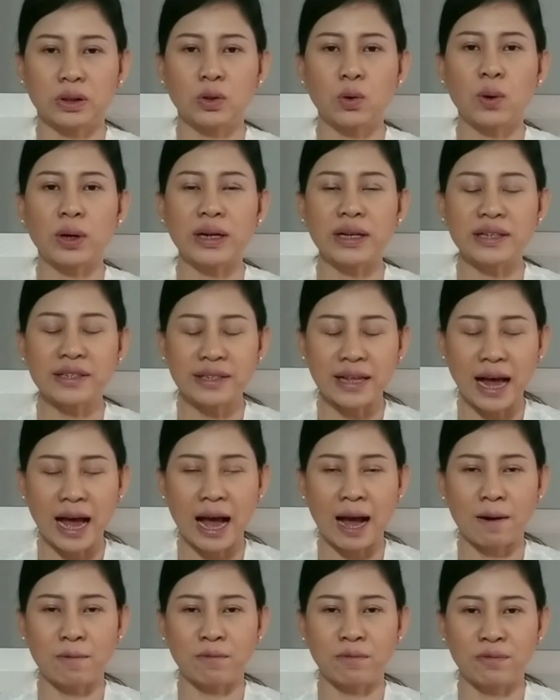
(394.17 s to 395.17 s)
ตัวที่
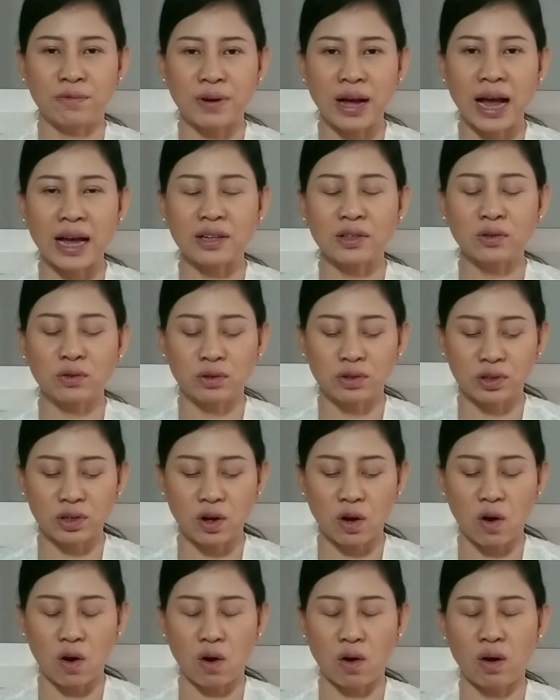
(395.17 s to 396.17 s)
3ฝ้าสูตร
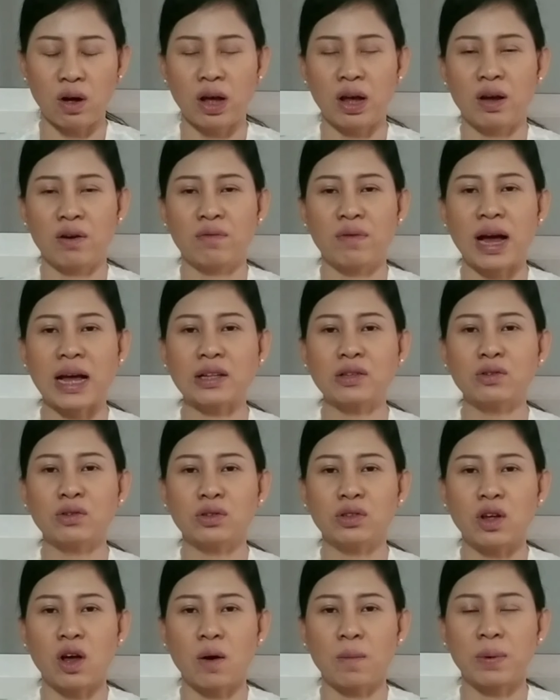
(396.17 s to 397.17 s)
2ฝ้าสู
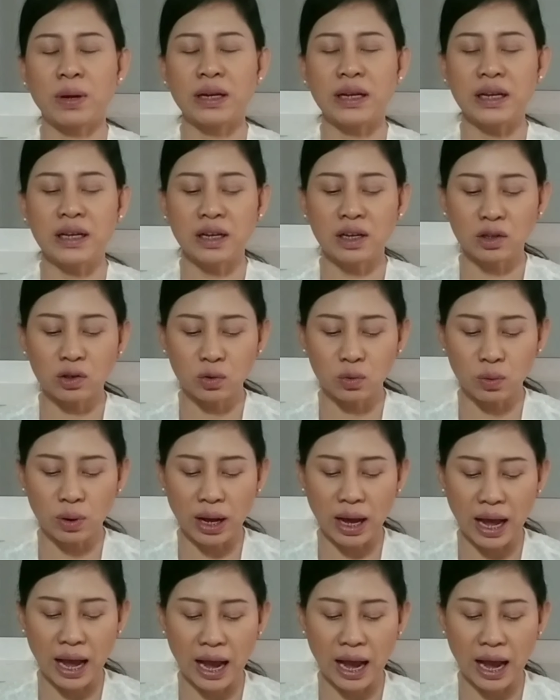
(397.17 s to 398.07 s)
ตร2พอดียิ่งสุข